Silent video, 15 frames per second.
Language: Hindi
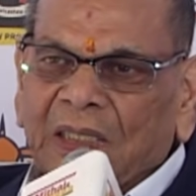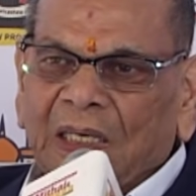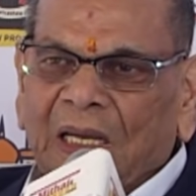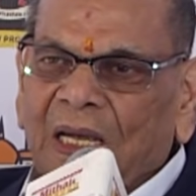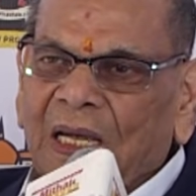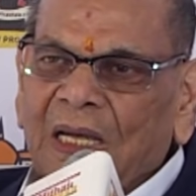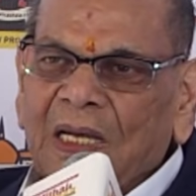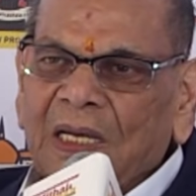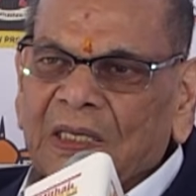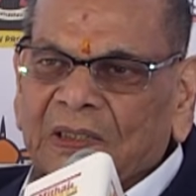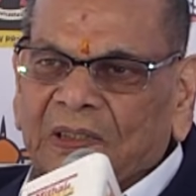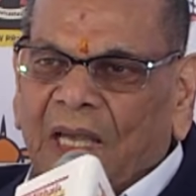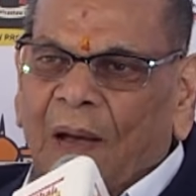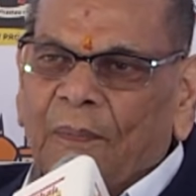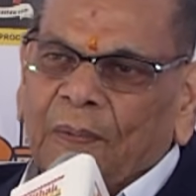तरह
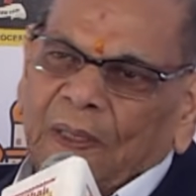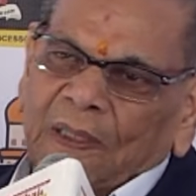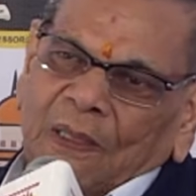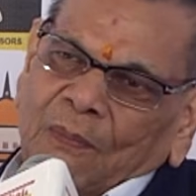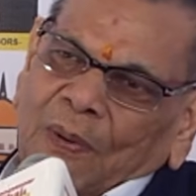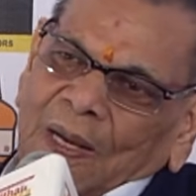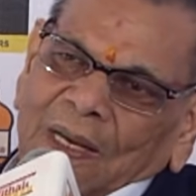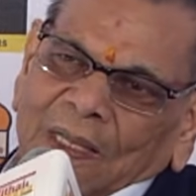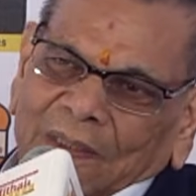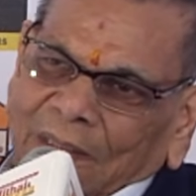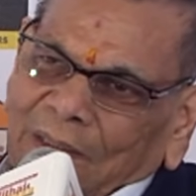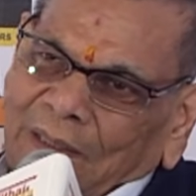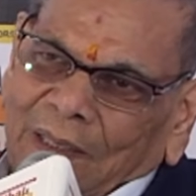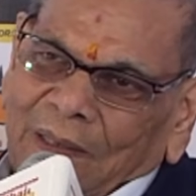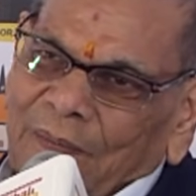साफ करके भर लेते
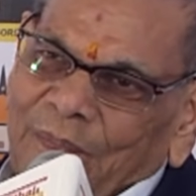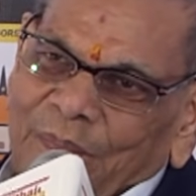थे